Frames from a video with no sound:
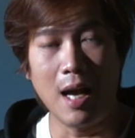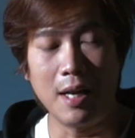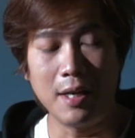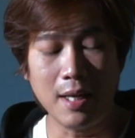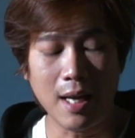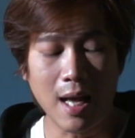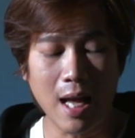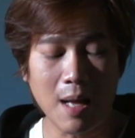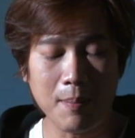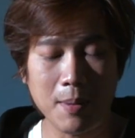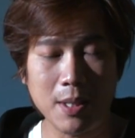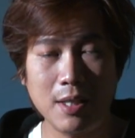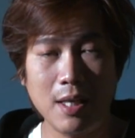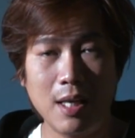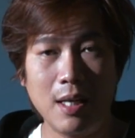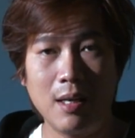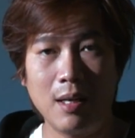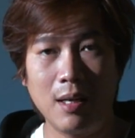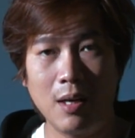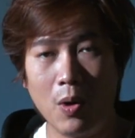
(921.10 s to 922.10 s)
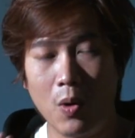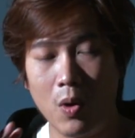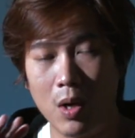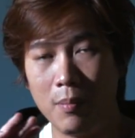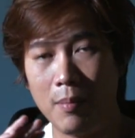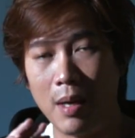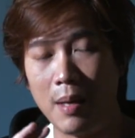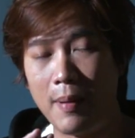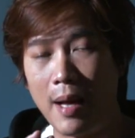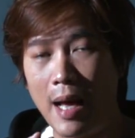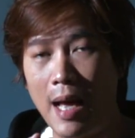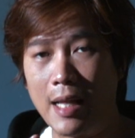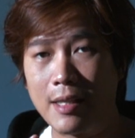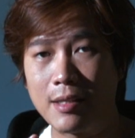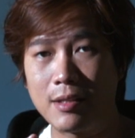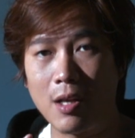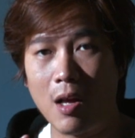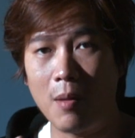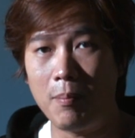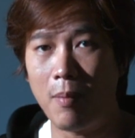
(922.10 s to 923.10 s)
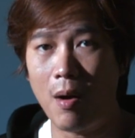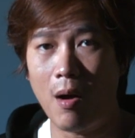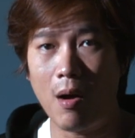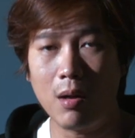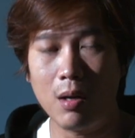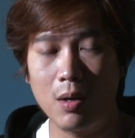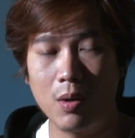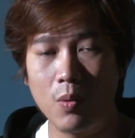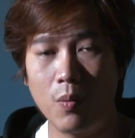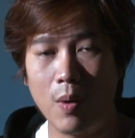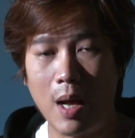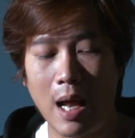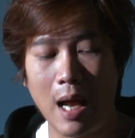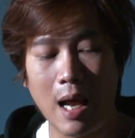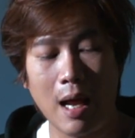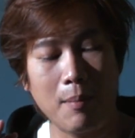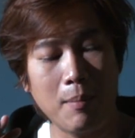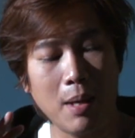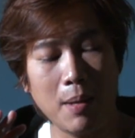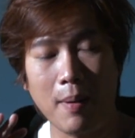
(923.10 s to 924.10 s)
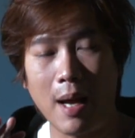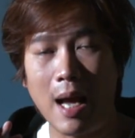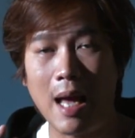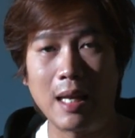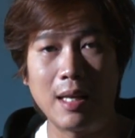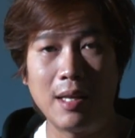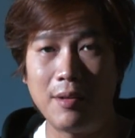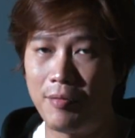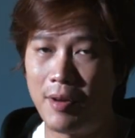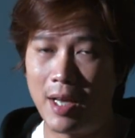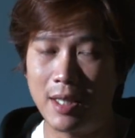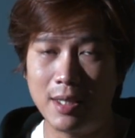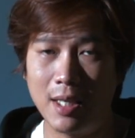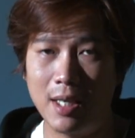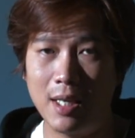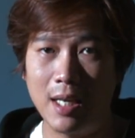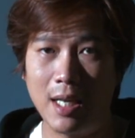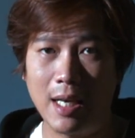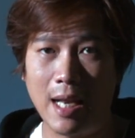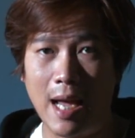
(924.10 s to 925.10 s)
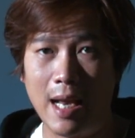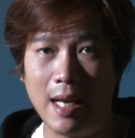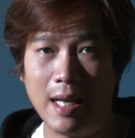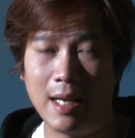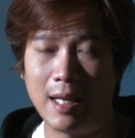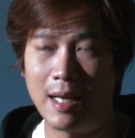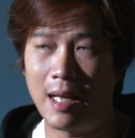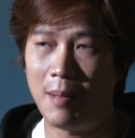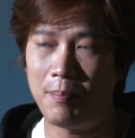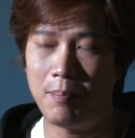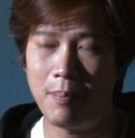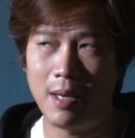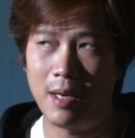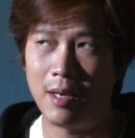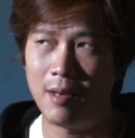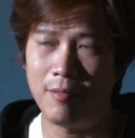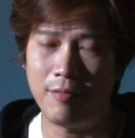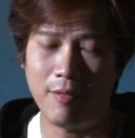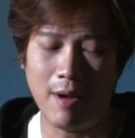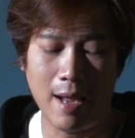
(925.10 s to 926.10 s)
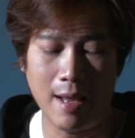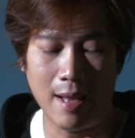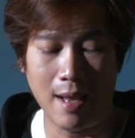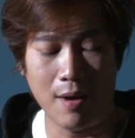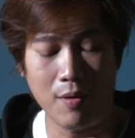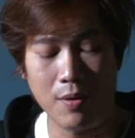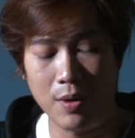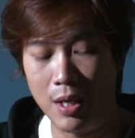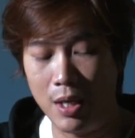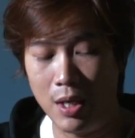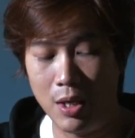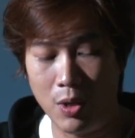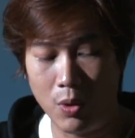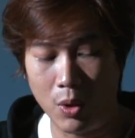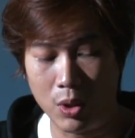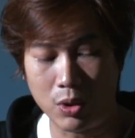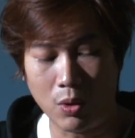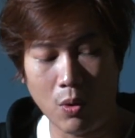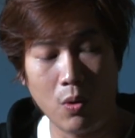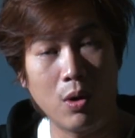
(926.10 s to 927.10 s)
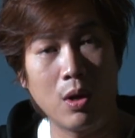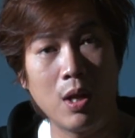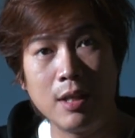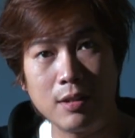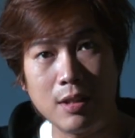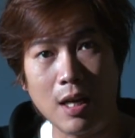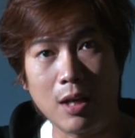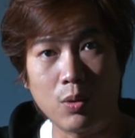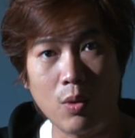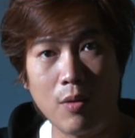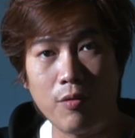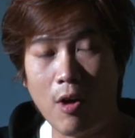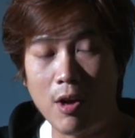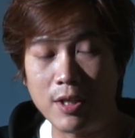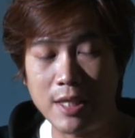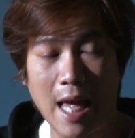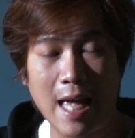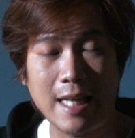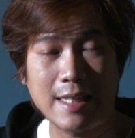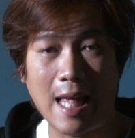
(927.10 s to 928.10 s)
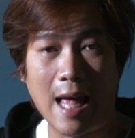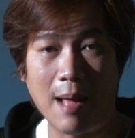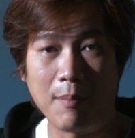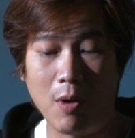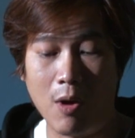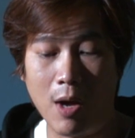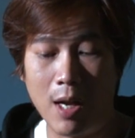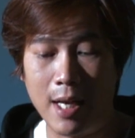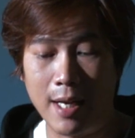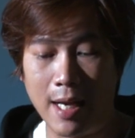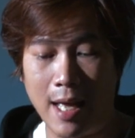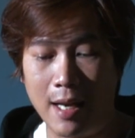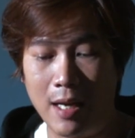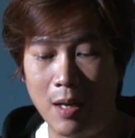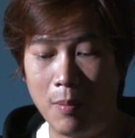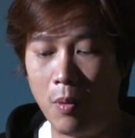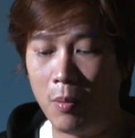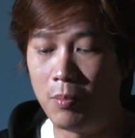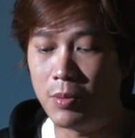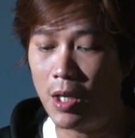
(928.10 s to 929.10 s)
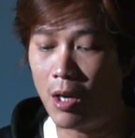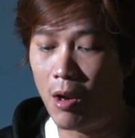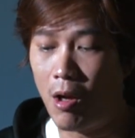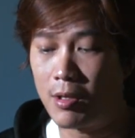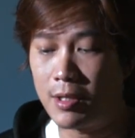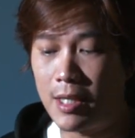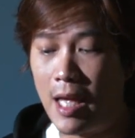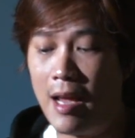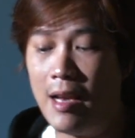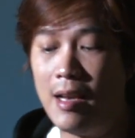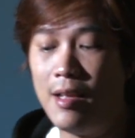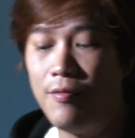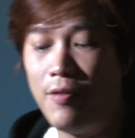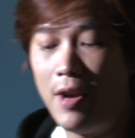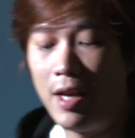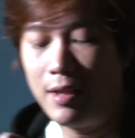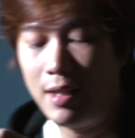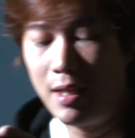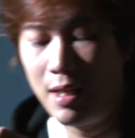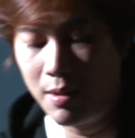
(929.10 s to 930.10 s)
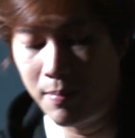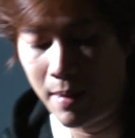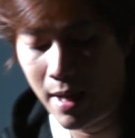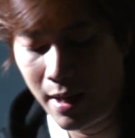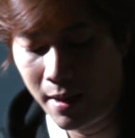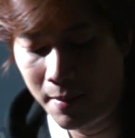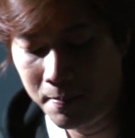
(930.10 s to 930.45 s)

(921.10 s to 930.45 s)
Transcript: อันนี้ ห้าเปอร์เซ็นต์ โดยไม่ผ่านซอฟต์บ็อกซ์หรือว่าไม่ผ่านรีเฟลคเตอร์ใดๆเลยนะครับเป็นไฟ แอล อี ดี โดยตรงจากตัว Forza สามร้อยเลยนะเดี๋ยวผมจะลองใส่รีเฟลคเตอร์ไป